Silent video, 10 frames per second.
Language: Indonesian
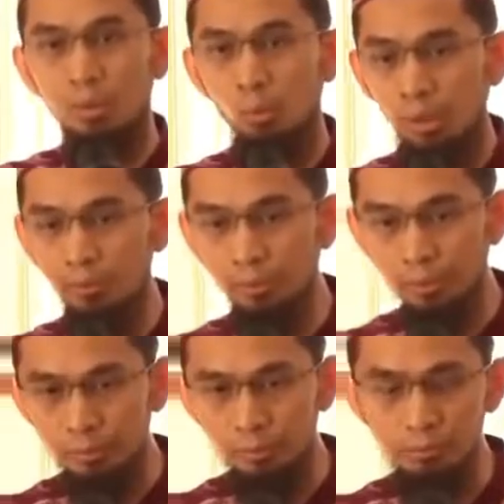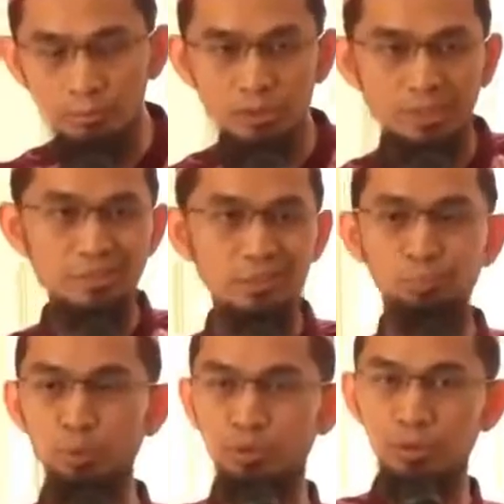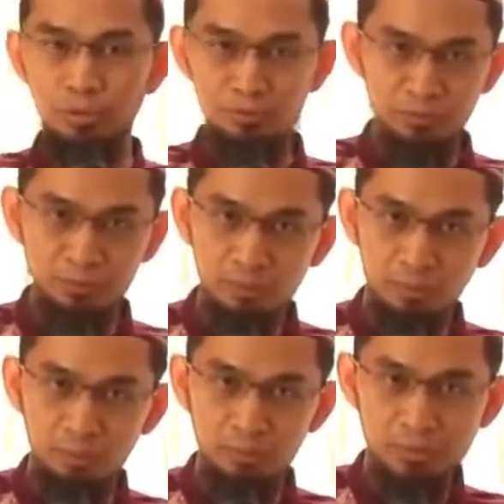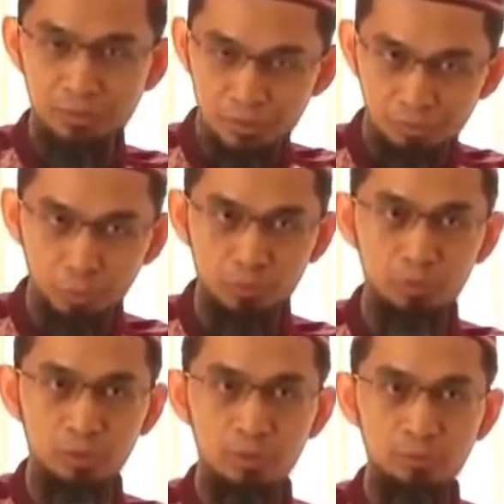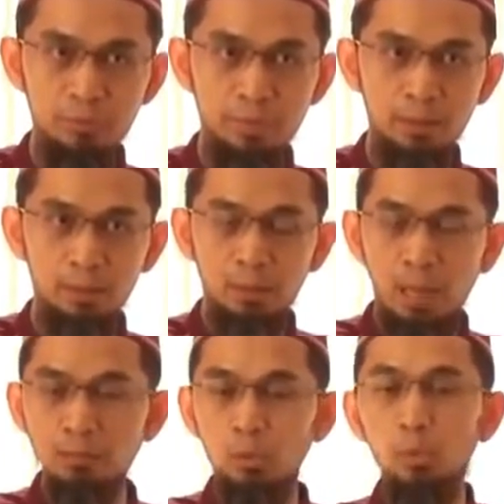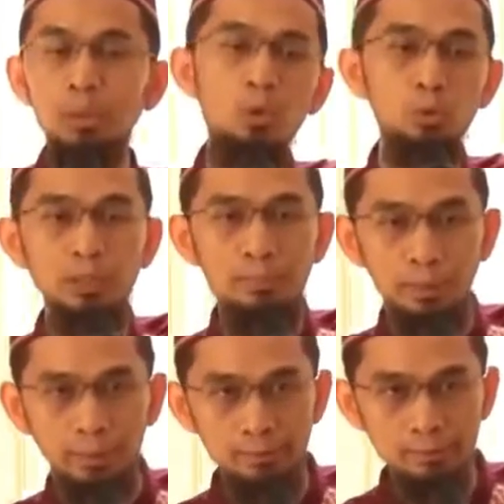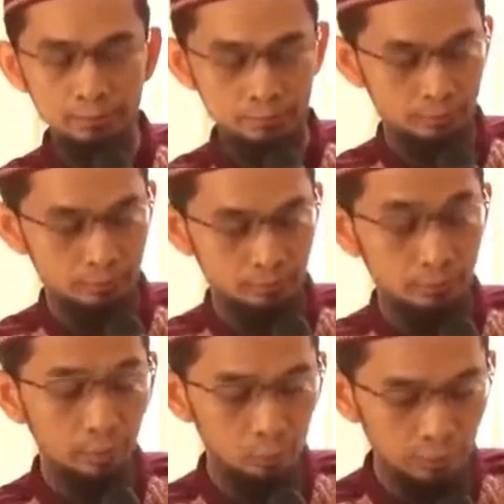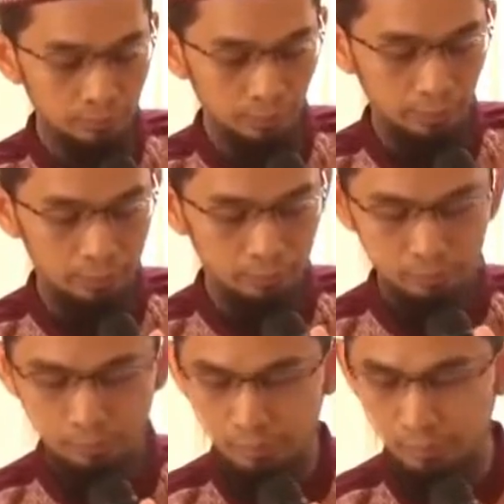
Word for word: Wa'dun itu janji positif, ya, janji positif atau keutamaan, keutamaan